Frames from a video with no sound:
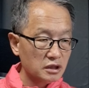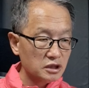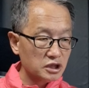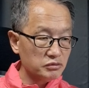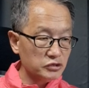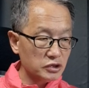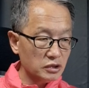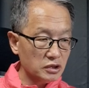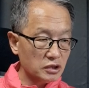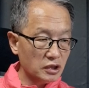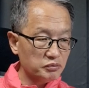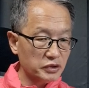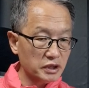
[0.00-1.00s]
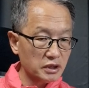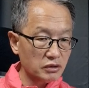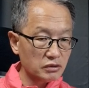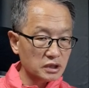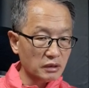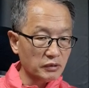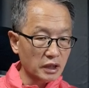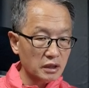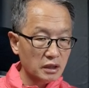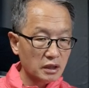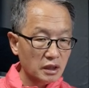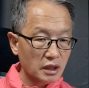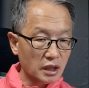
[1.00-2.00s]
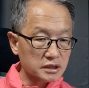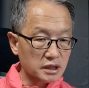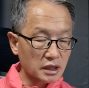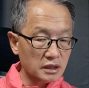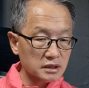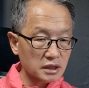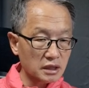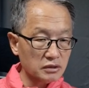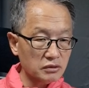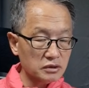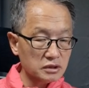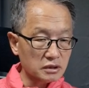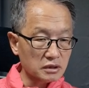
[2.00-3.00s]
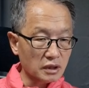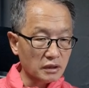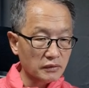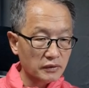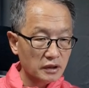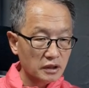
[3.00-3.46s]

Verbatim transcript: 심지어 이걸 핑계로 삼아 학살한 사례도 있었다.